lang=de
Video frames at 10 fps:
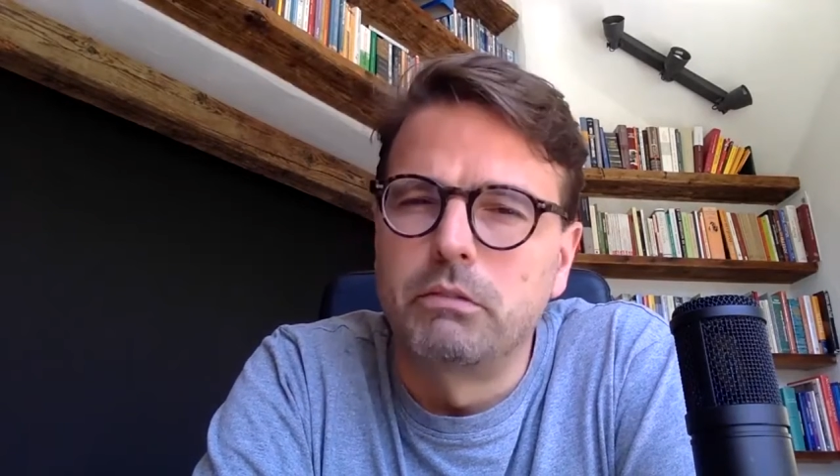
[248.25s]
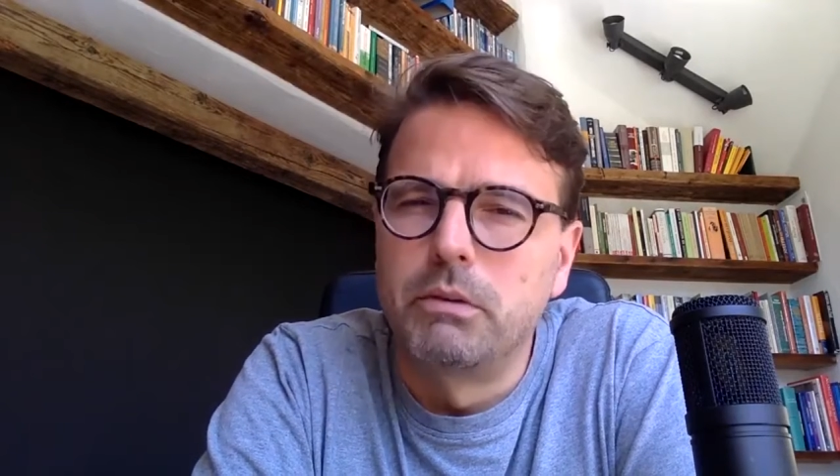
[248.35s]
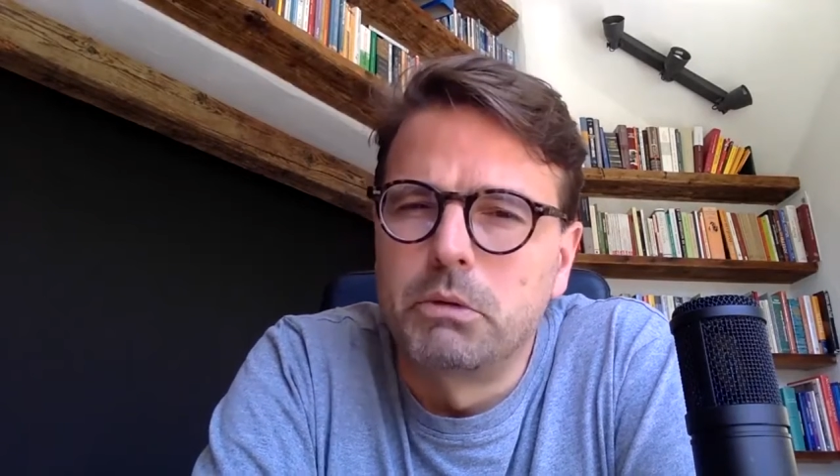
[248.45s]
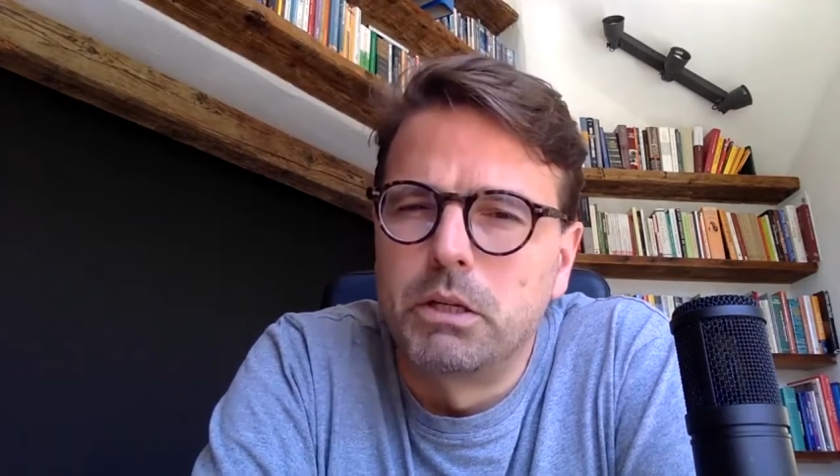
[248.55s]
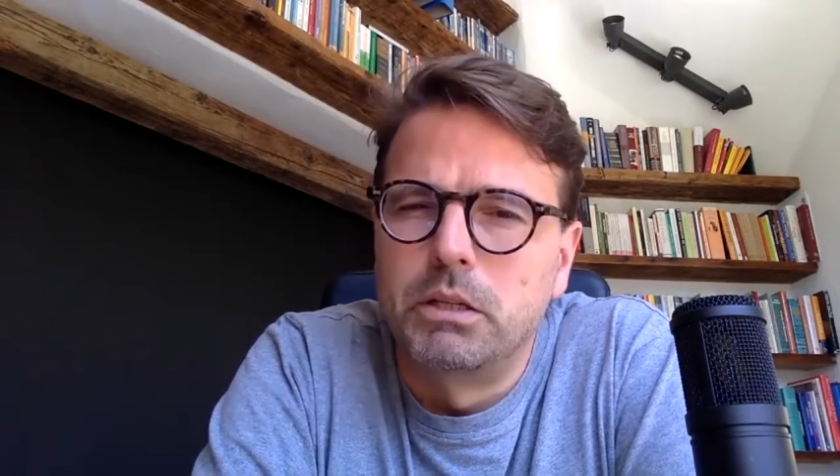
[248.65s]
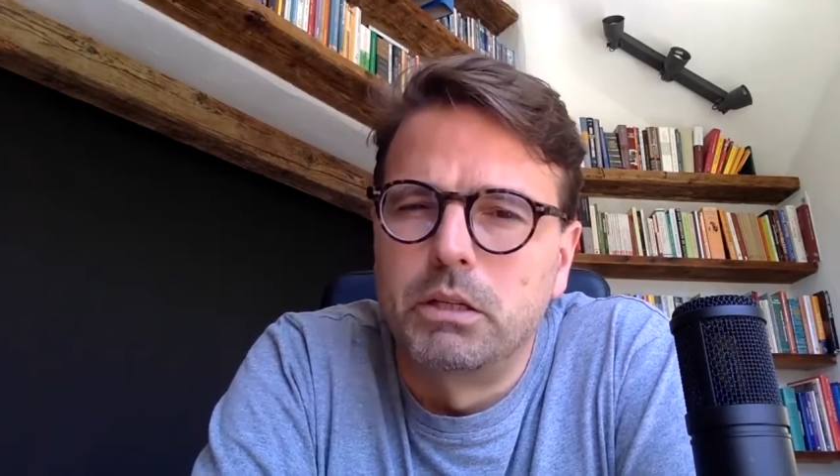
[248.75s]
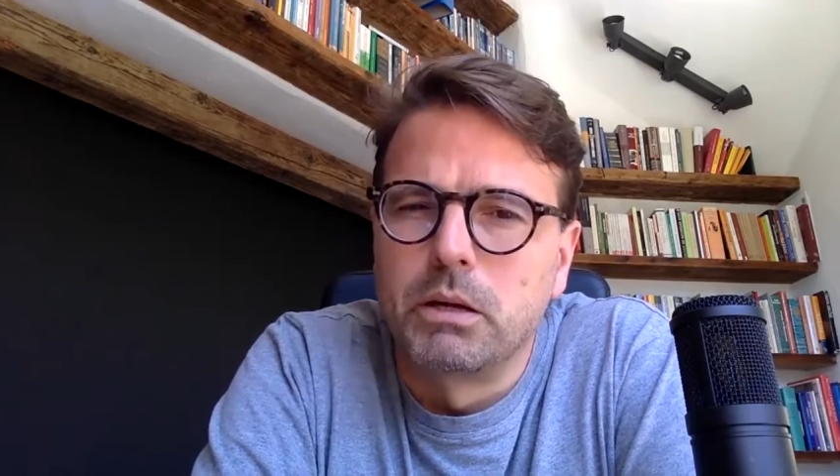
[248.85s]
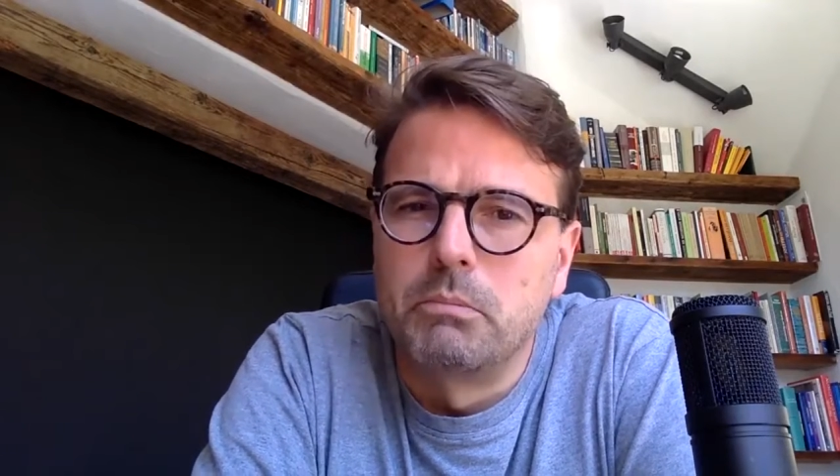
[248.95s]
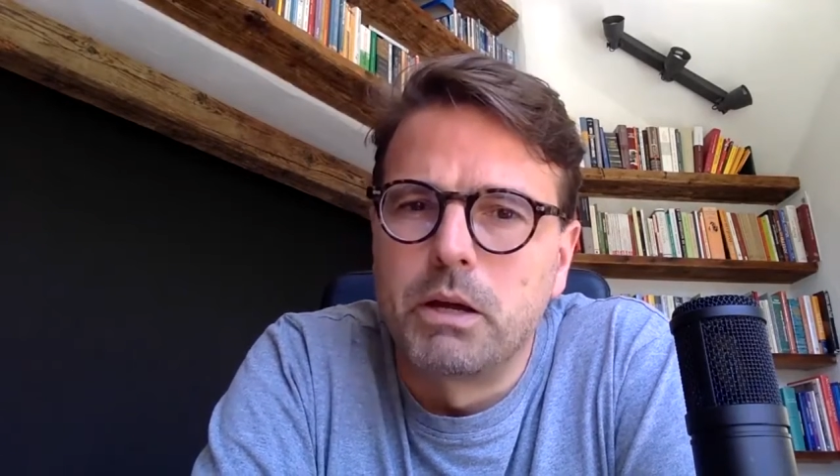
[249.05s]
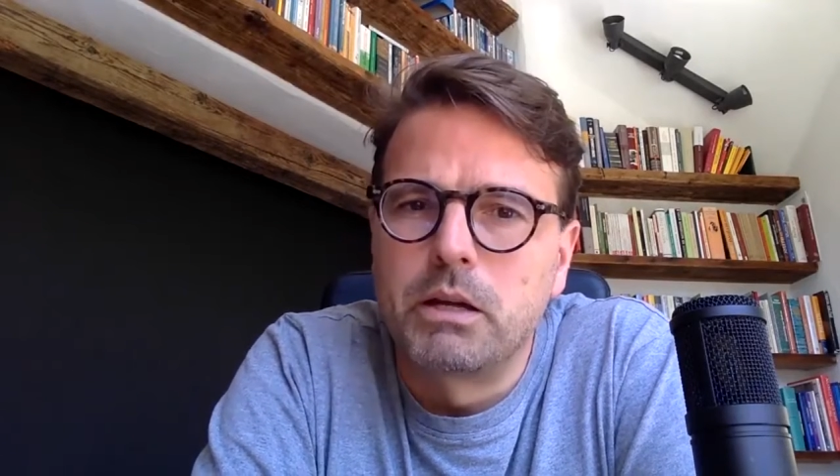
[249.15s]
auch wenn man nicht
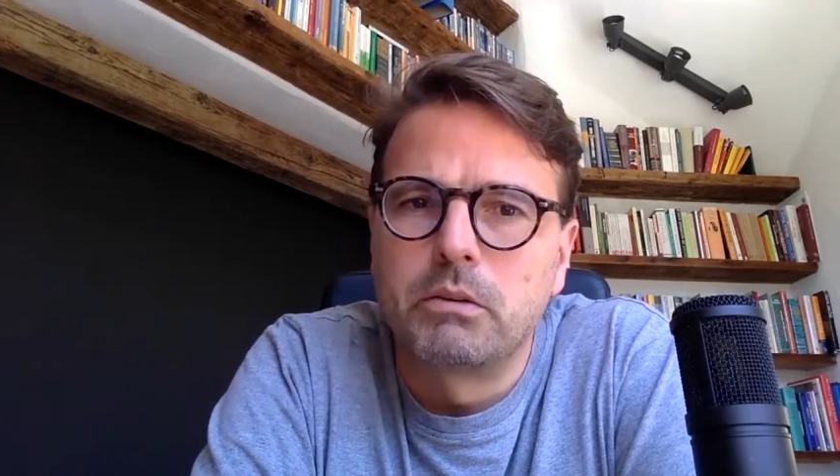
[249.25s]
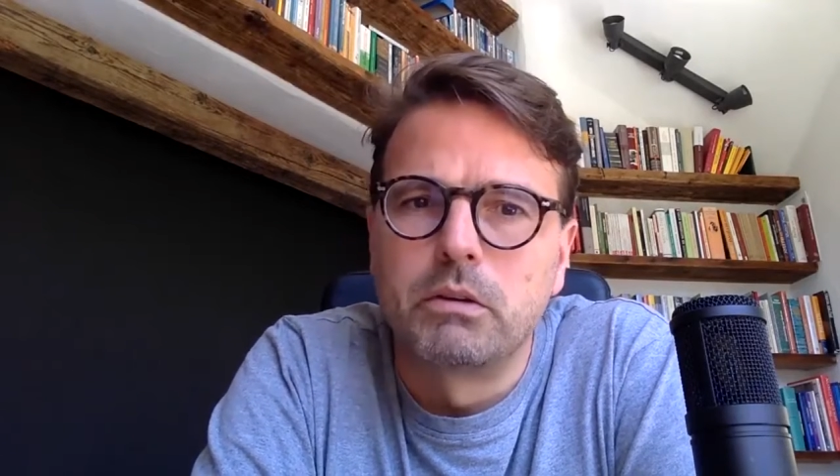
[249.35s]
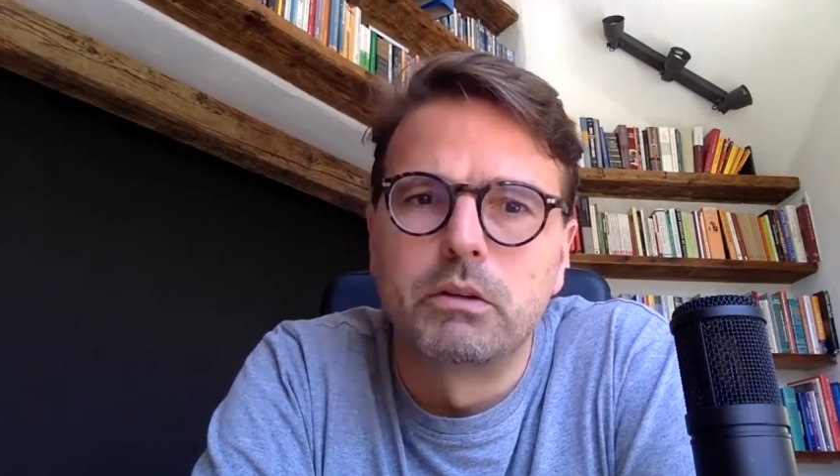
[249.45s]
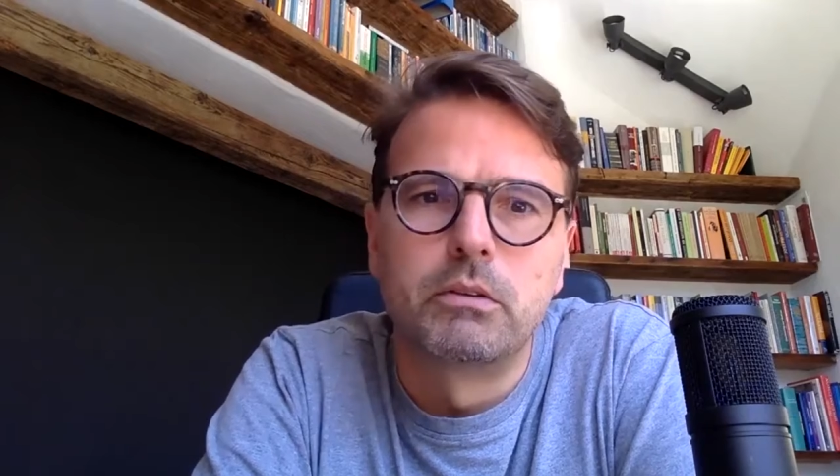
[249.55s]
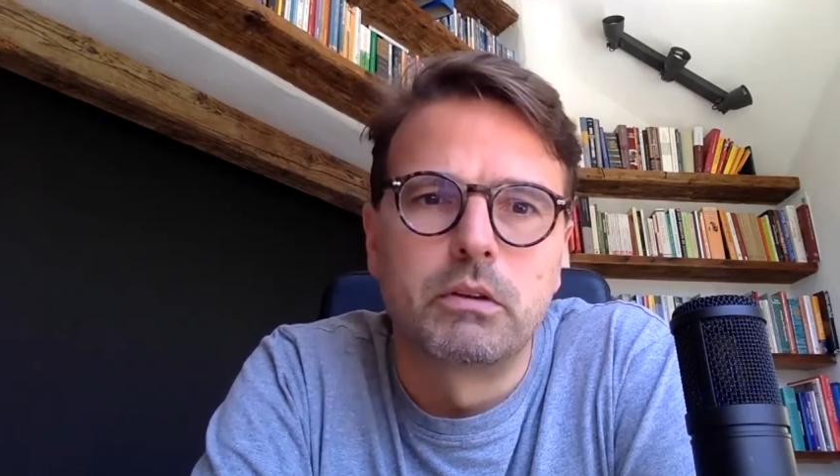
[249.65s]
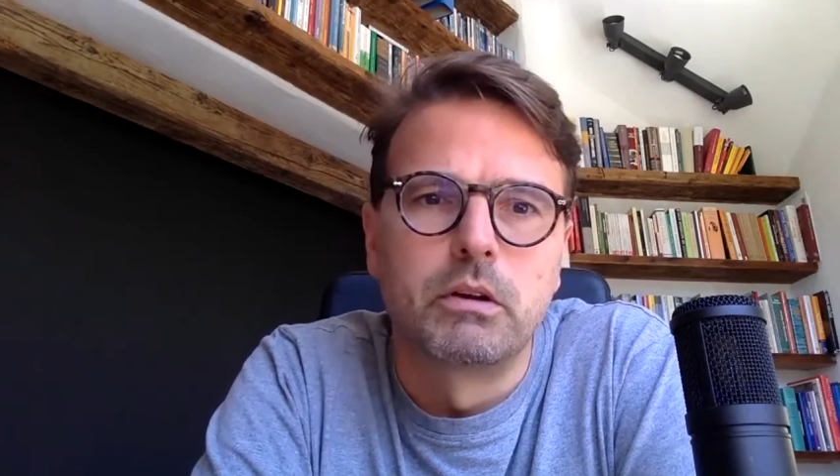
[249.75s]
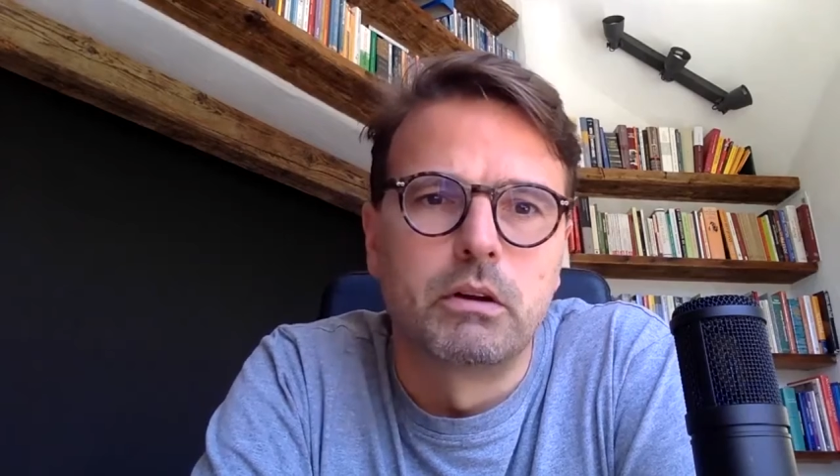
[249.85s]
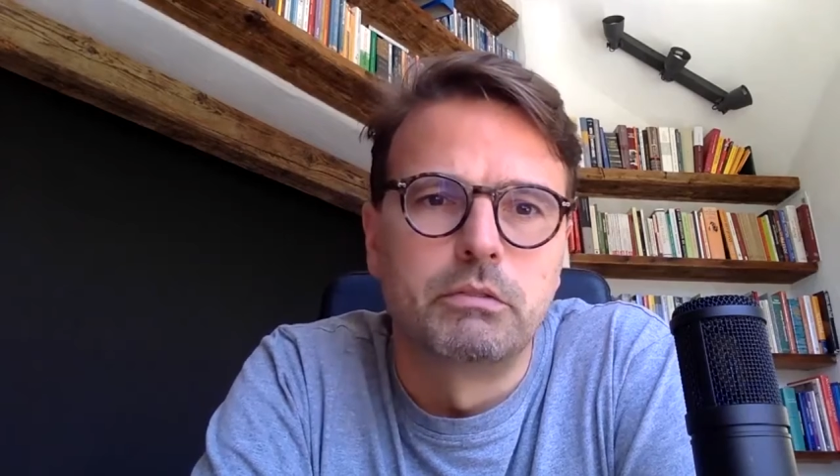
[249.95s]
ihrer Meinung ist,